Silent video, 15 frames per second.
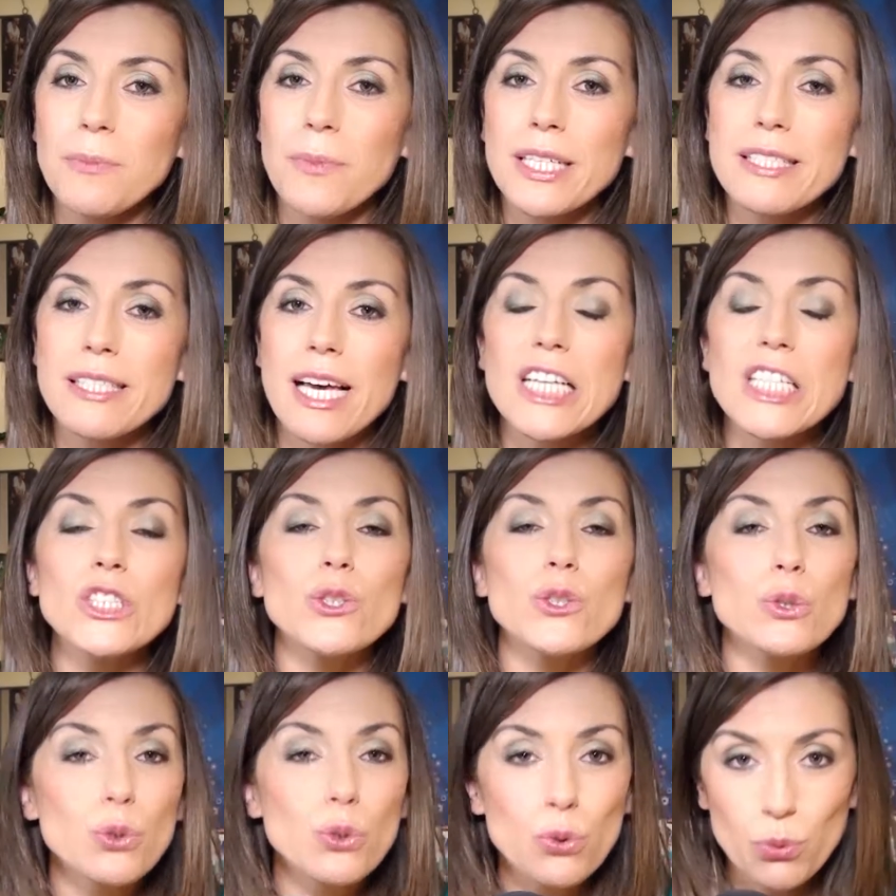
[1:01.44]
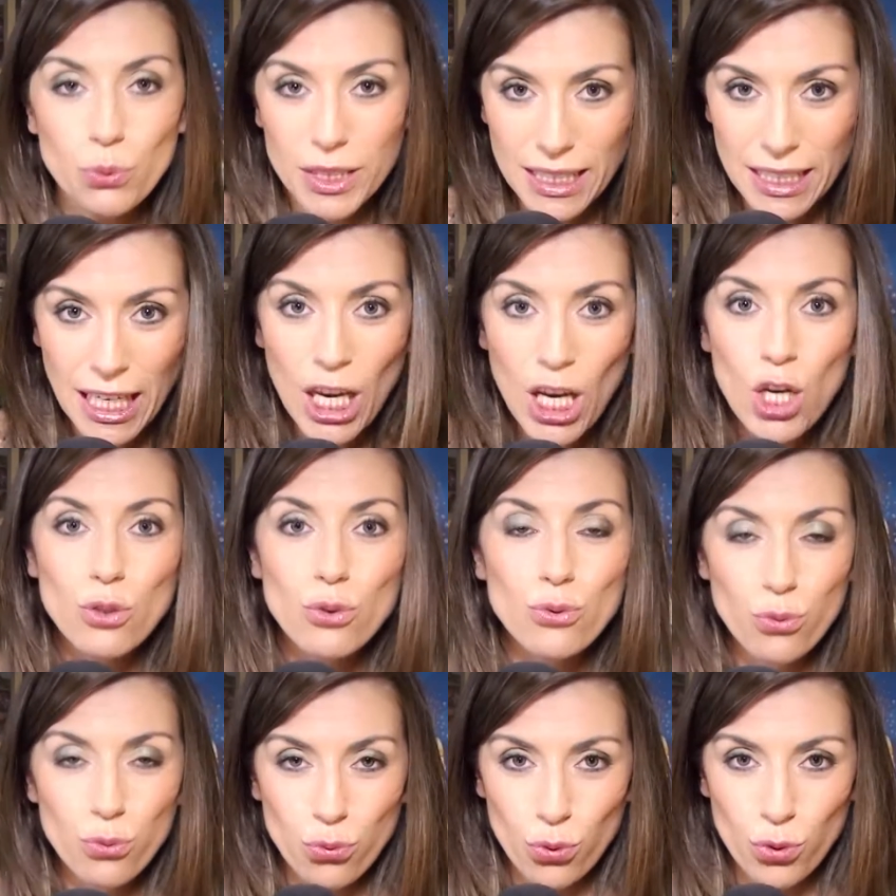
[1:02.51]
passage, celui
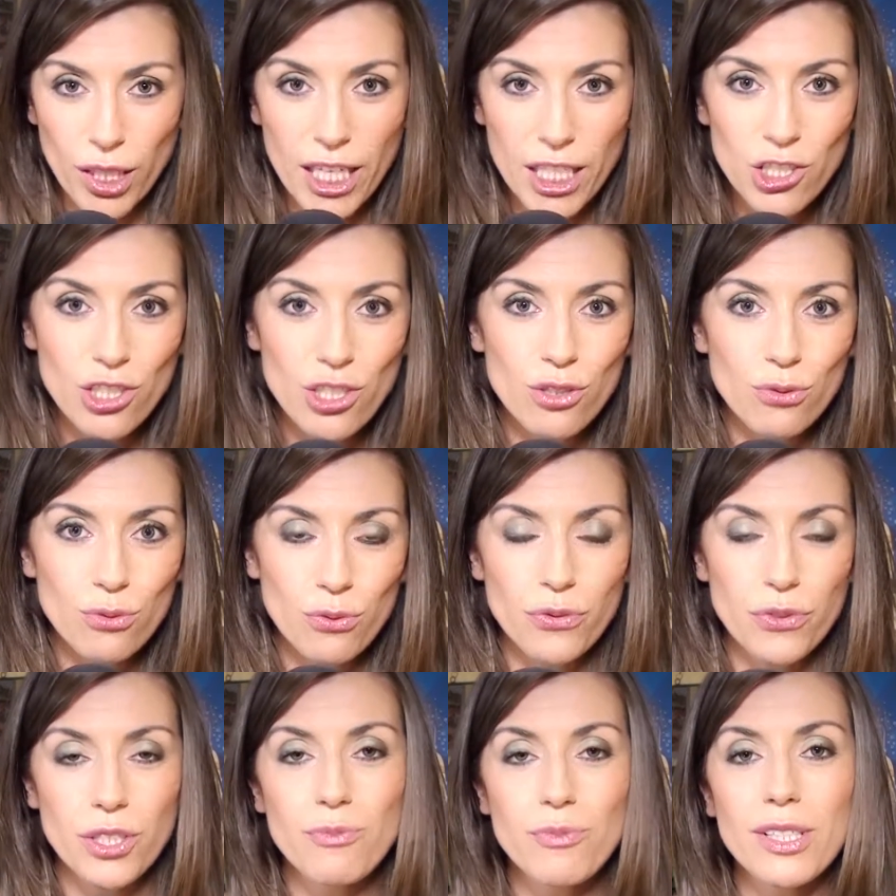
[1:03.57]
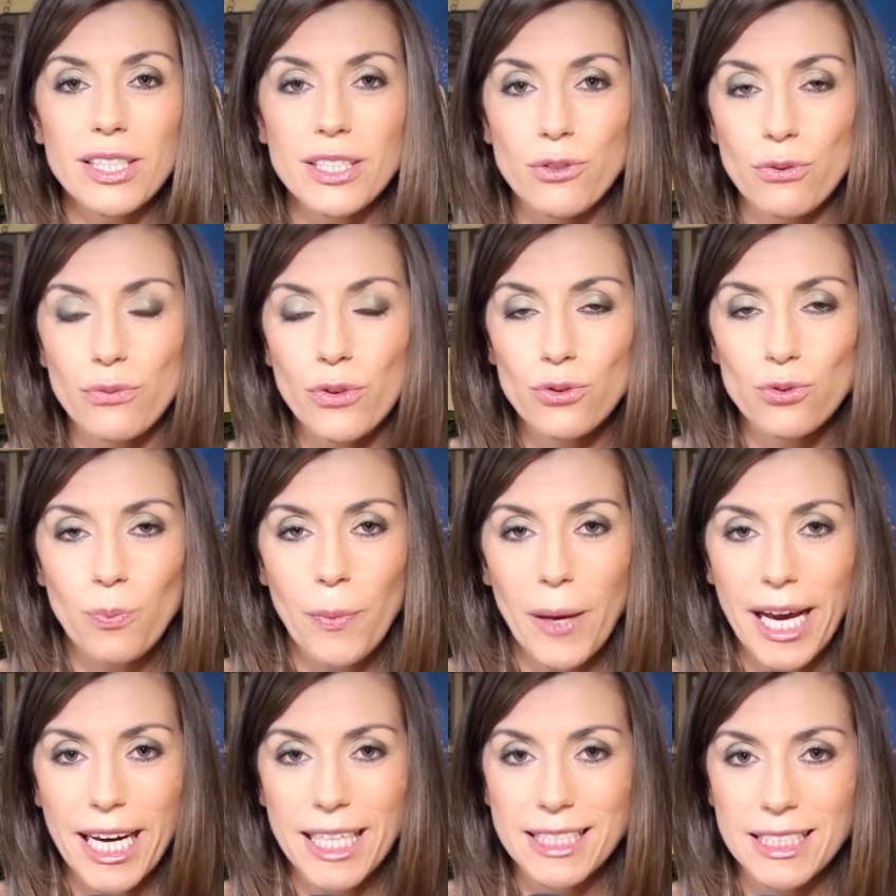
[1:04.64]
du tournage du film Les enfants du
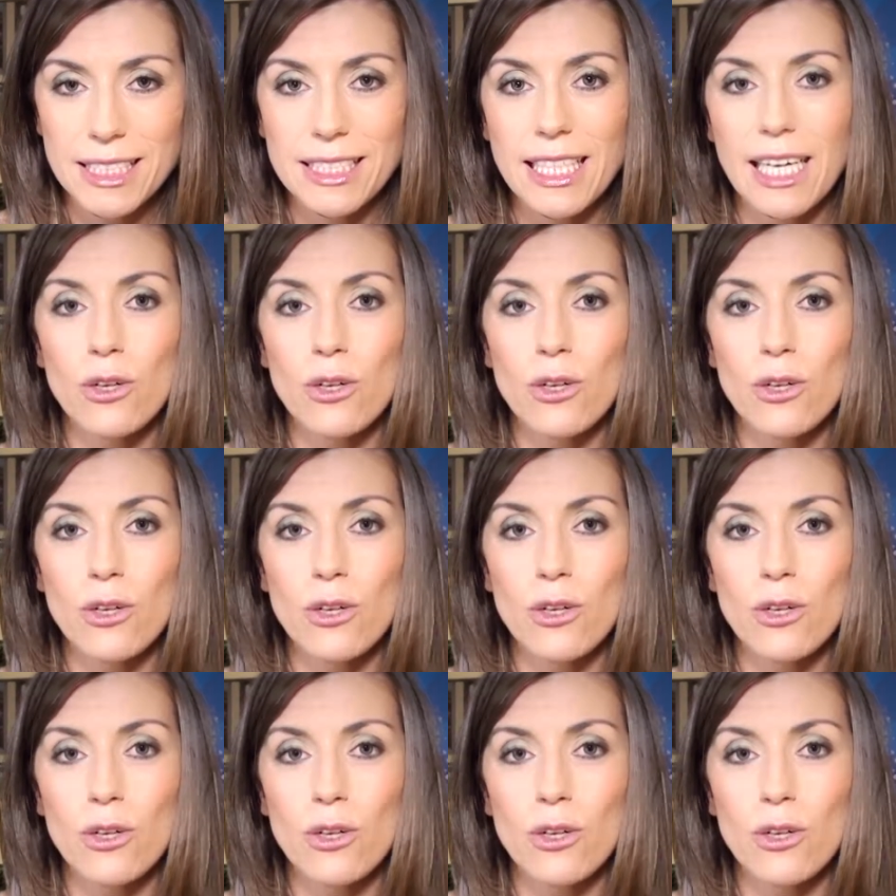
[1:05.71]
paradis.